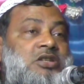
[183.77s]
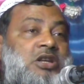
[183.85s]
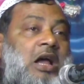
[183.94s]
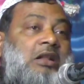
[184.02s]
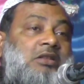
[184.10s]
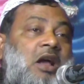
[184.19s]

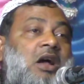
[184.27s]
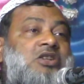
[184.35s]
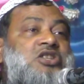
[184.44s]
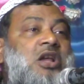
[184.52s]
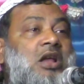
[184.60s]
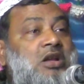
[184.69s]
সাতাশ
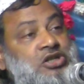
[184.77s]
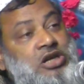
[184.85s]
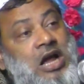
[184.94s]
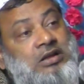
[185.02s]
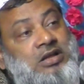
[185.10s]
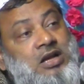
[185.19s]

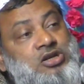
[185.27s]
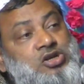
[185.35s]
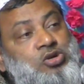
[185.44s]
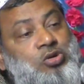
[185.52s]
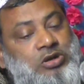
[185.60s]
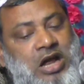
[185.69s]

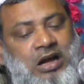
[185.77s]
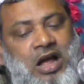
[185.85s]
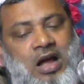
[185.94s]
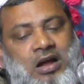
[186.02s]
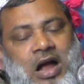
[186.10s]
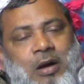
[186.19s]
সাতাশশো
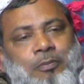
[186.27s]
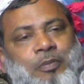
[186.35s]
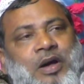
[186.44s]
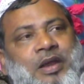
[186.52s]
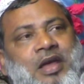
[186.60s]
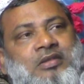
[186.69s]
টাকা
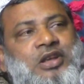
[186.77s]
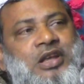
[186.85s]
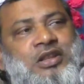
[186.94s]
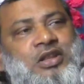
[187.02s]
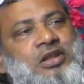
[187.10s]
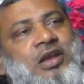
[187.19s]
কাপফারা
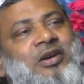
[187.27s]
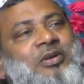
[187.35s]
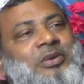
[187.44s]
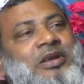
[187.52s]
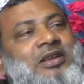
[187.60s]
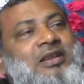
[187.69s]
দিয়ে দিতে হবে